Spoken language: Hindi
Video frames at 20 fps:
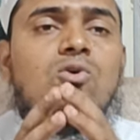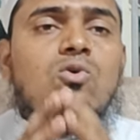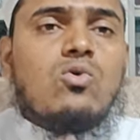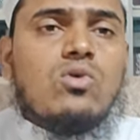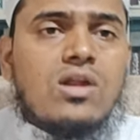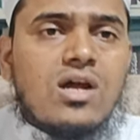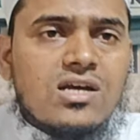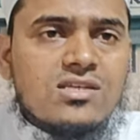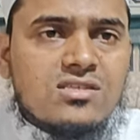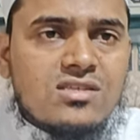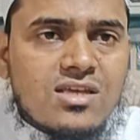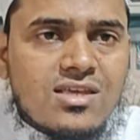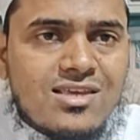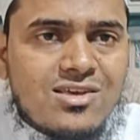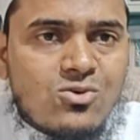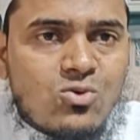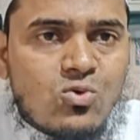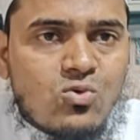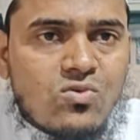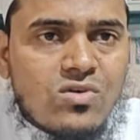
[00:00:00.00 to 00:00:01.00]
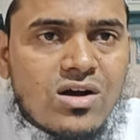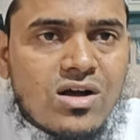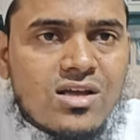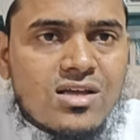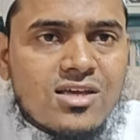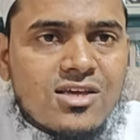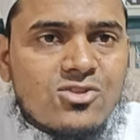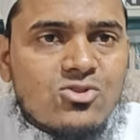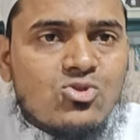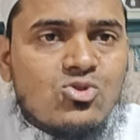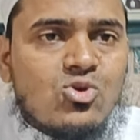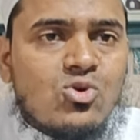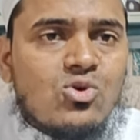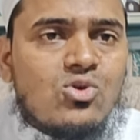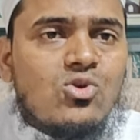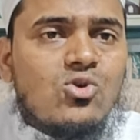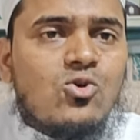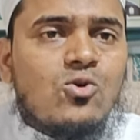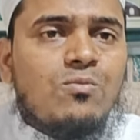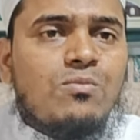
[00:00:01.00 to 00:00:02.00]
खुलासा ये हुआ कि
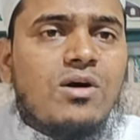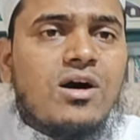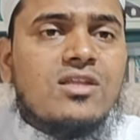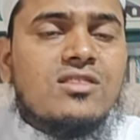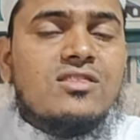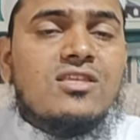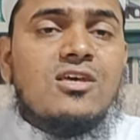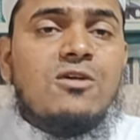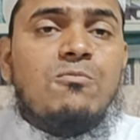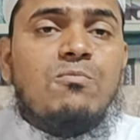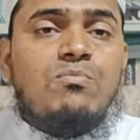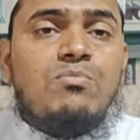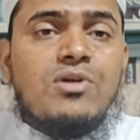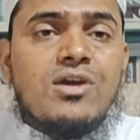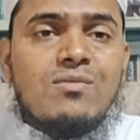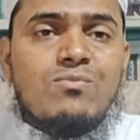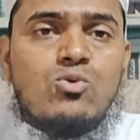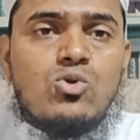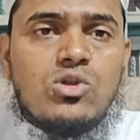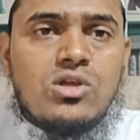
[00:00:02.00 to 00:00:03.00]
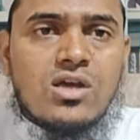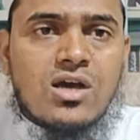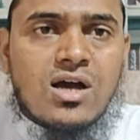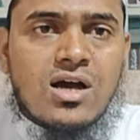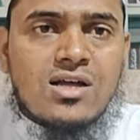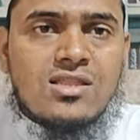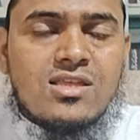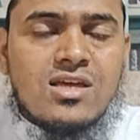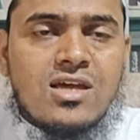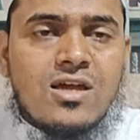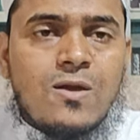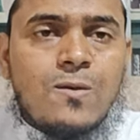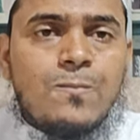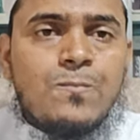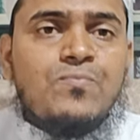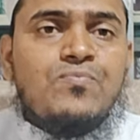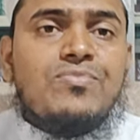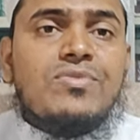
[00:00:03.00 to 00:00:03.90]
दोनों बातें बेबुनियाद हैं